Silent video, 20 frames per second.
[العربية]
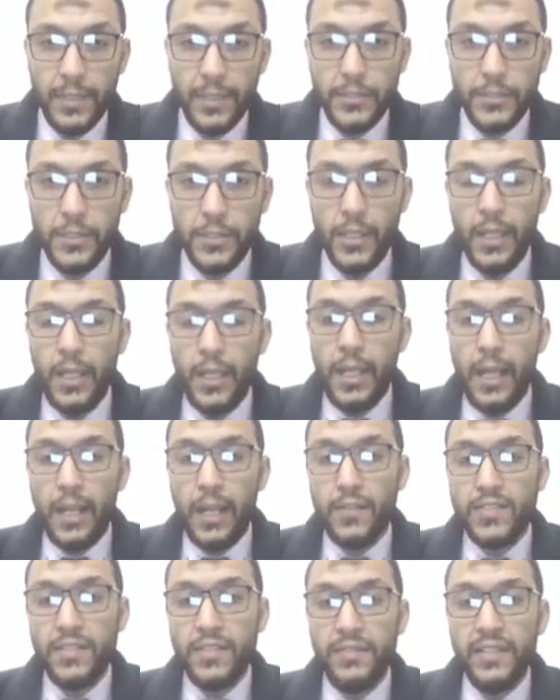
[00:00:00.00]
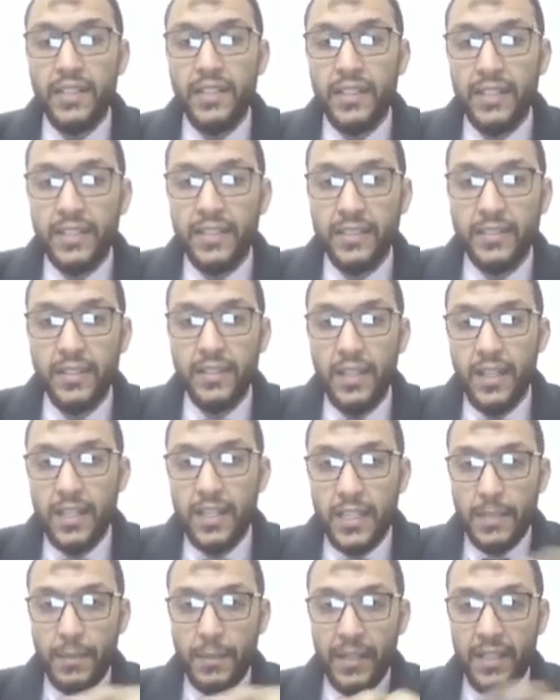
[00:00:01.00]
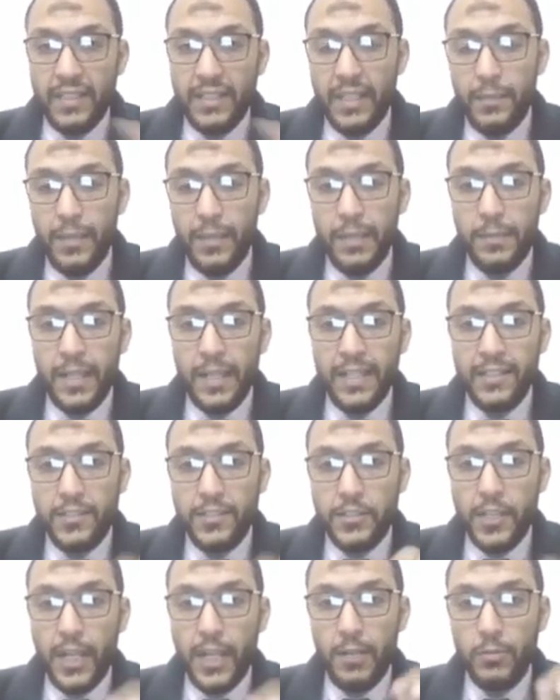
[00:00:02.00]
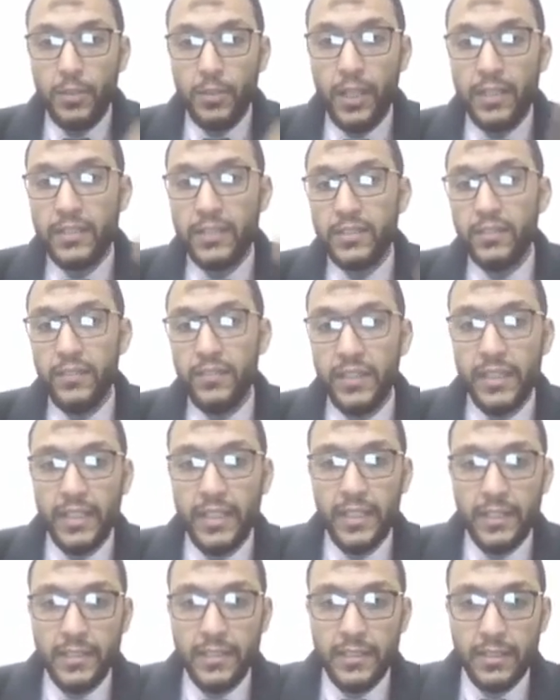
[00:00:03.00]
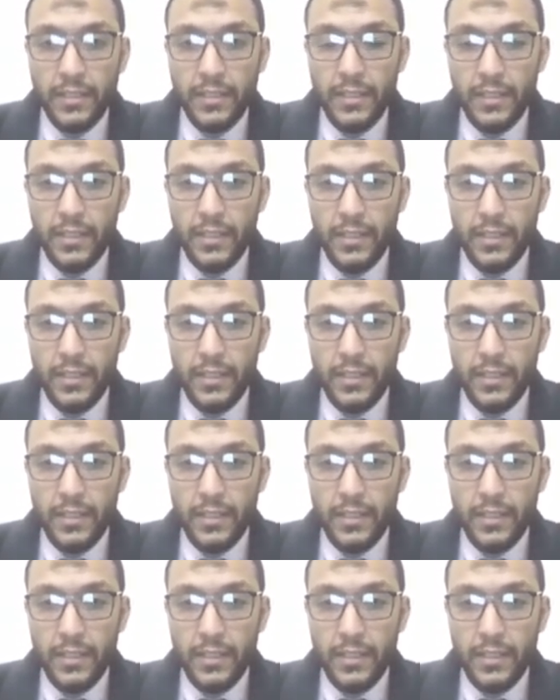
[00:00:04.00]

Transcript: اد بيج انا في صفحه الايديت يبقى الحته اللي معلم هتتشال وتحط صفحه الايديت